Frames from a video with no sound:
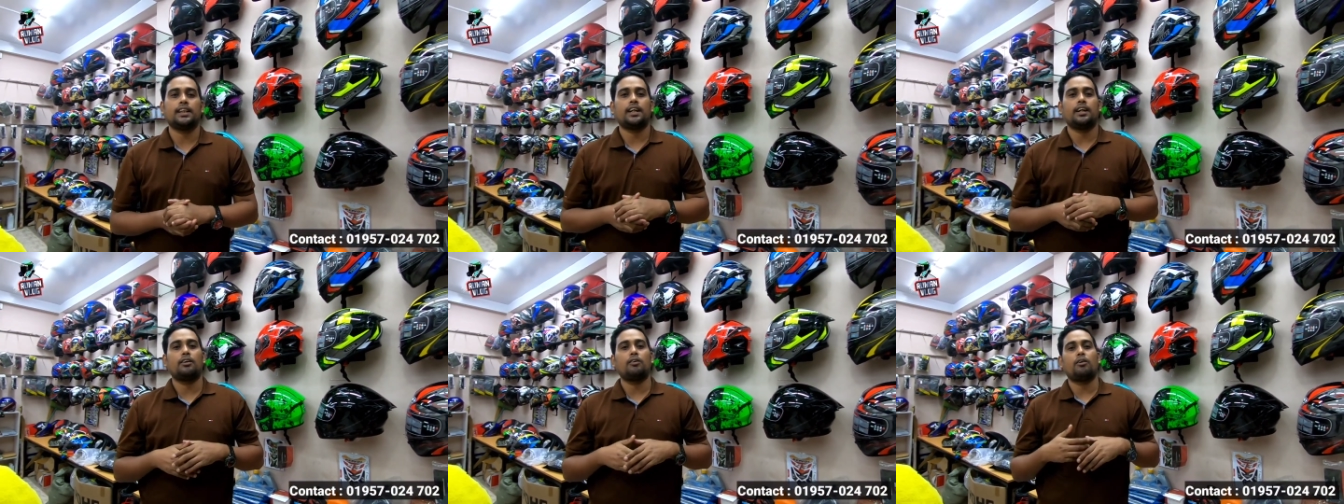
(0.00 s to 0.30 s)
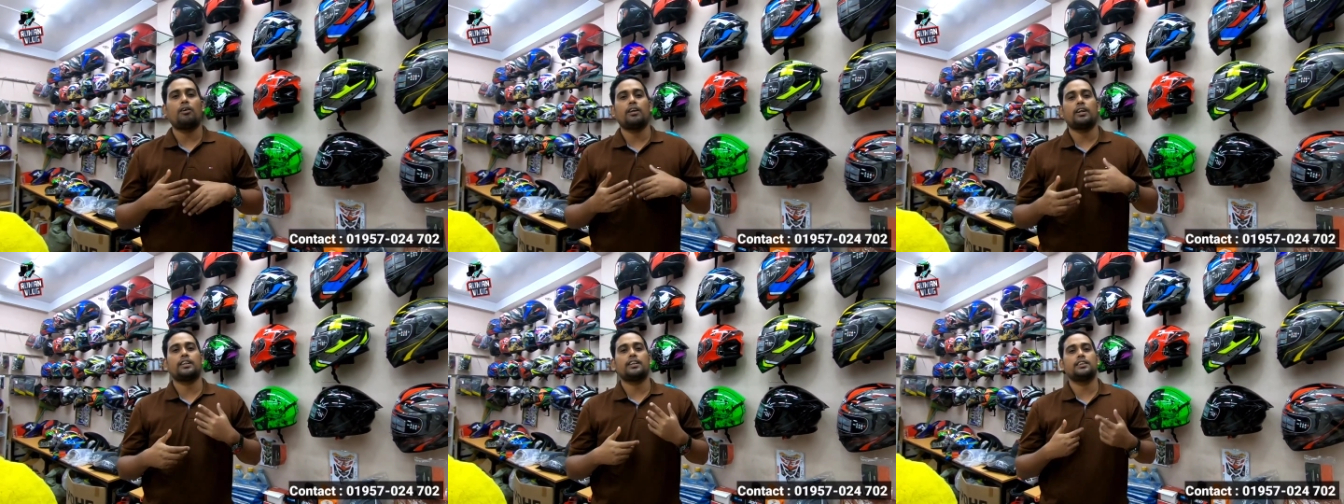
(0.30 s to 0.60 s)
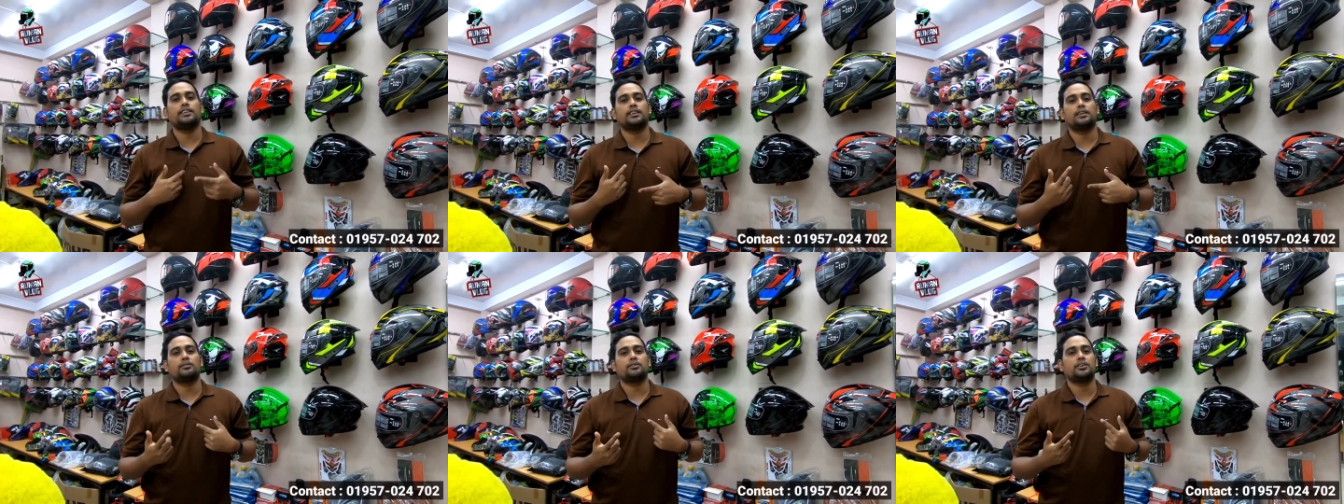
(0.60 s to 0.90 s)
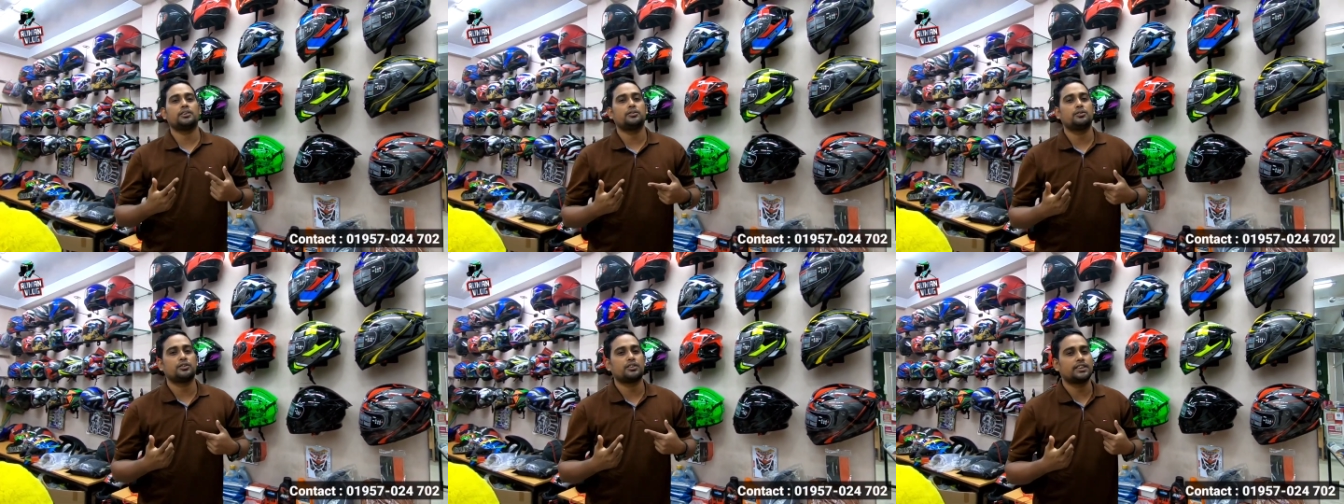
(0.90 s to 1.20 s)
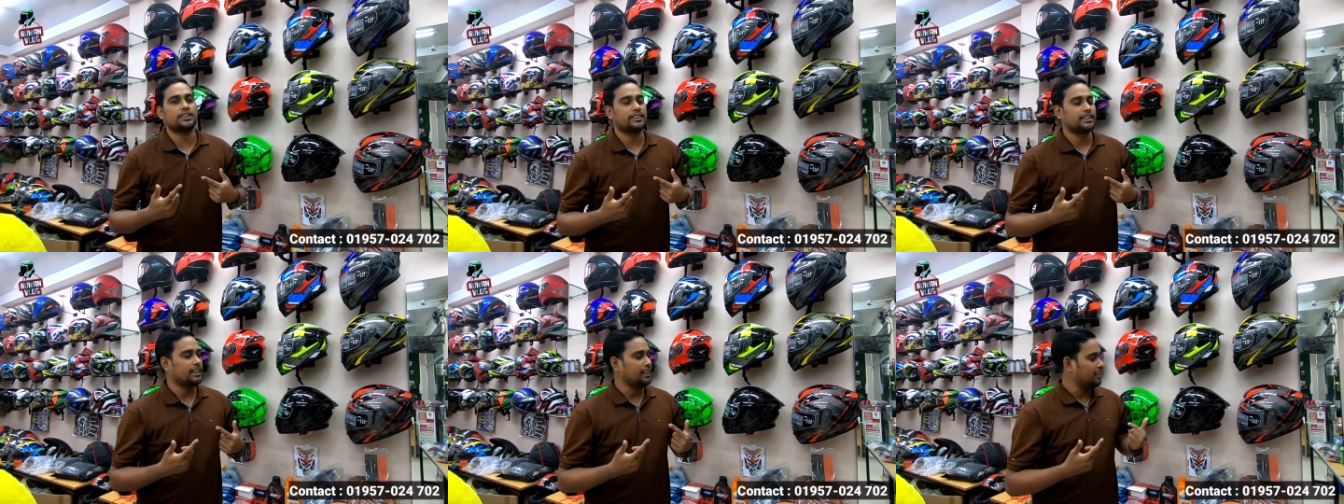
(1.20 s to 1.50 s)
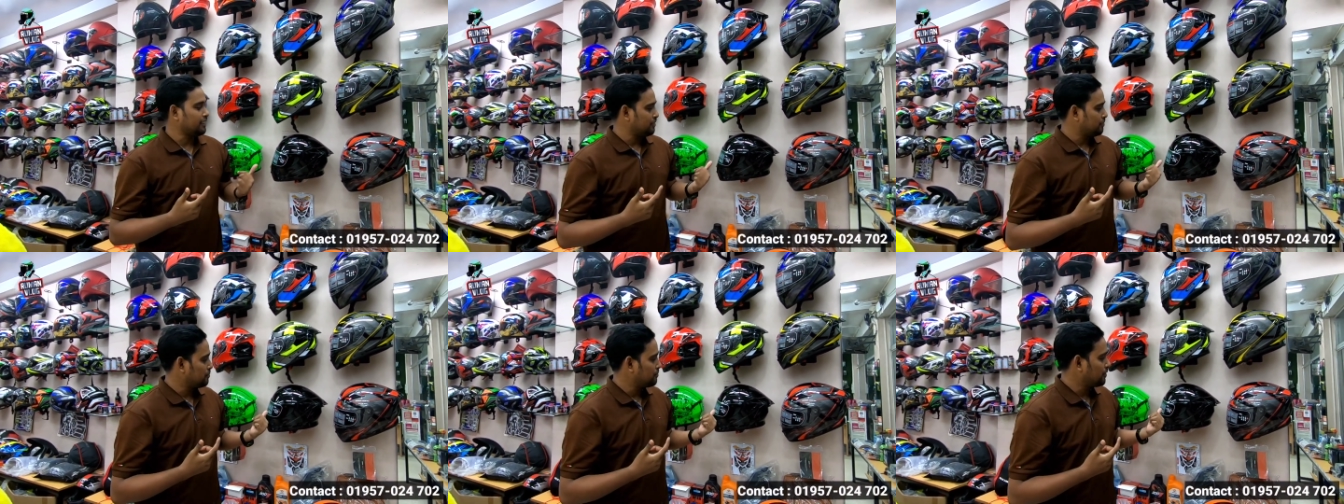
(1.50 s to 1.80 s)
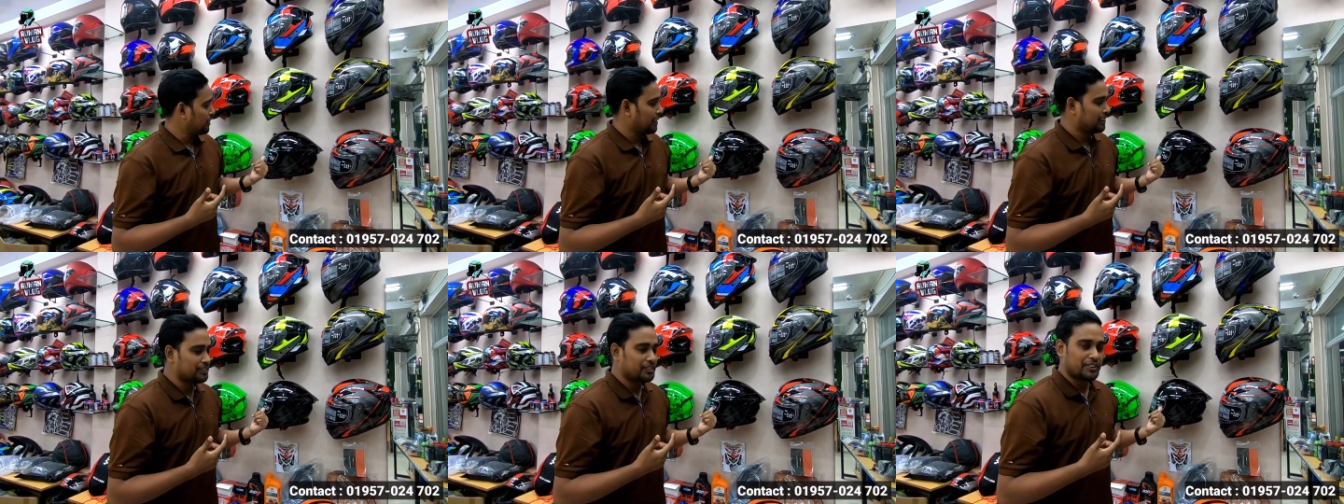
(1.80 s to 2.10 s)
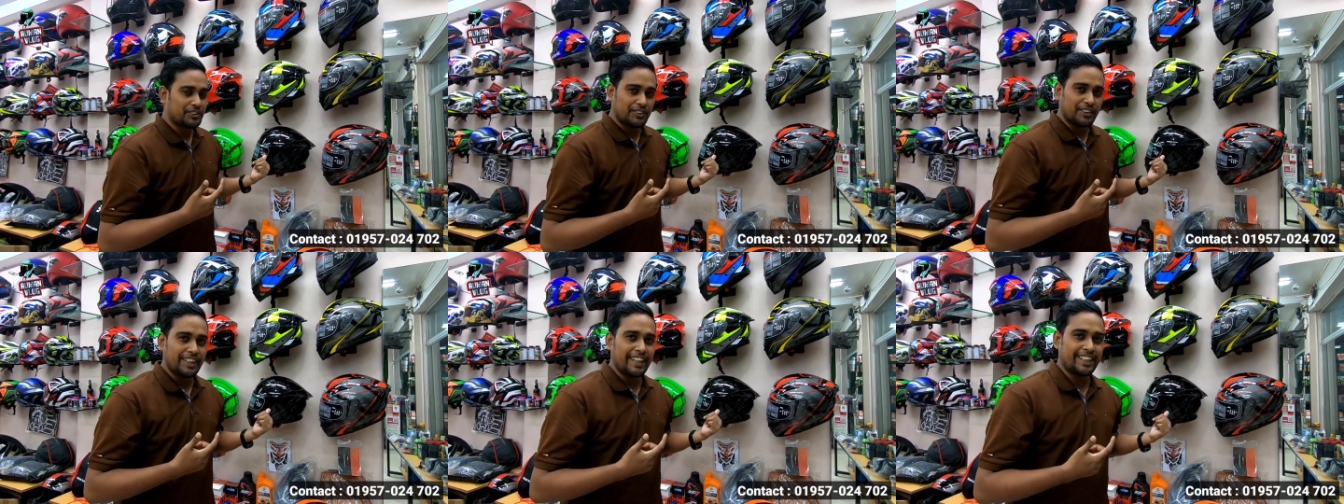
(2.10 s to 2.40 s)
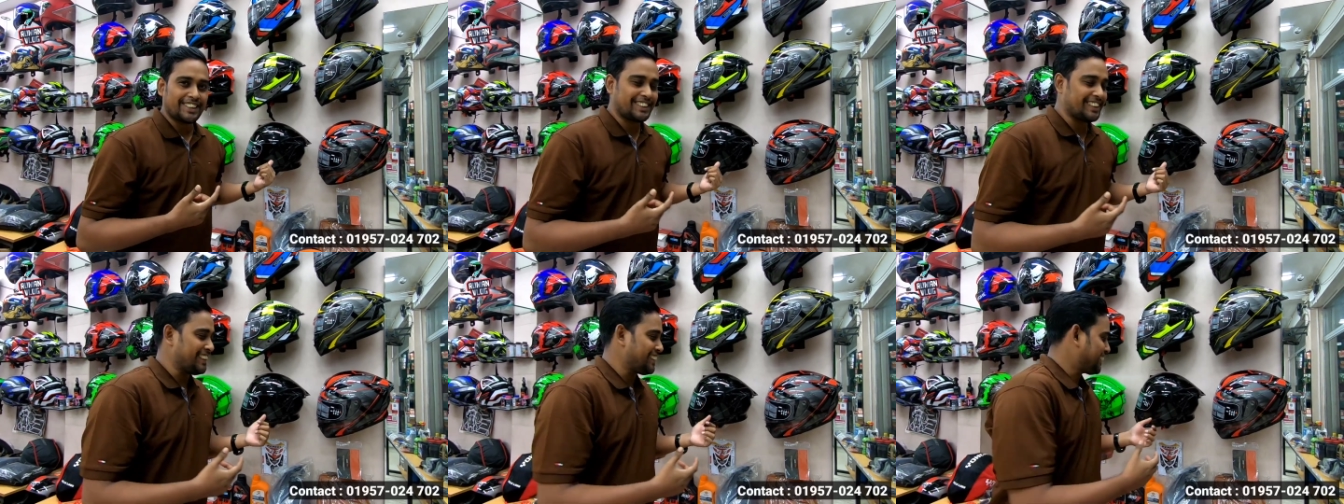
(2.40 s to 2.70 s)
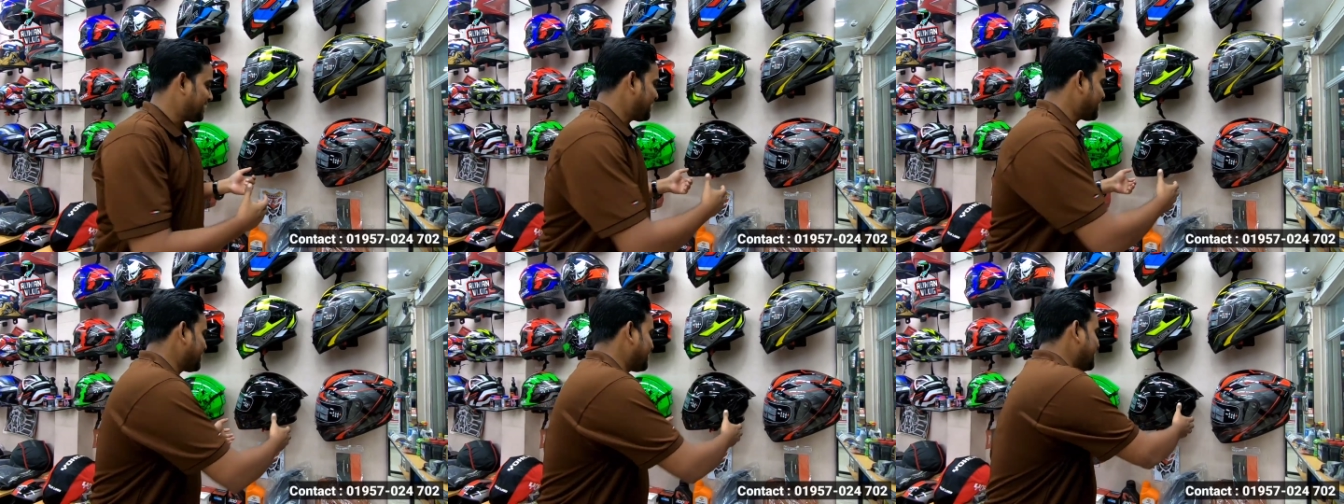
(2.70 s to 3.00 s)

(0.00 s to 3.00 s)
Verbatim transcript: কারণ অনেকদিন যাবতীয় খুঁজতেছিলেন এতক্ষণ দেখছেন সেটা